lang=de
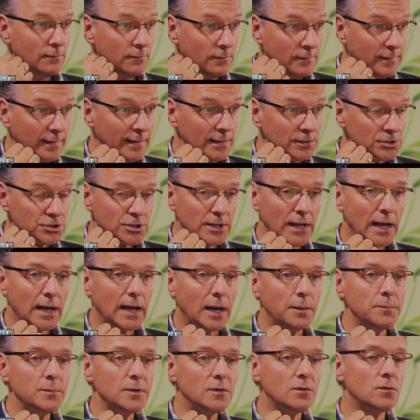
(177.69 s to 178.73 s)
sehr
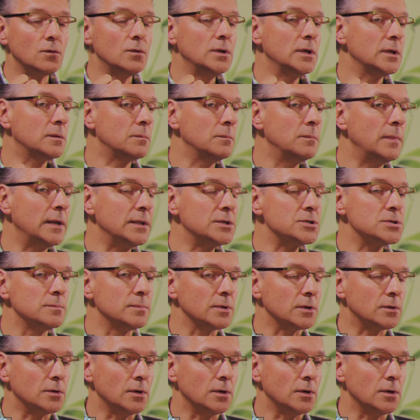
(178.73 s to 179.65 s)
stark ambitionierten Menschen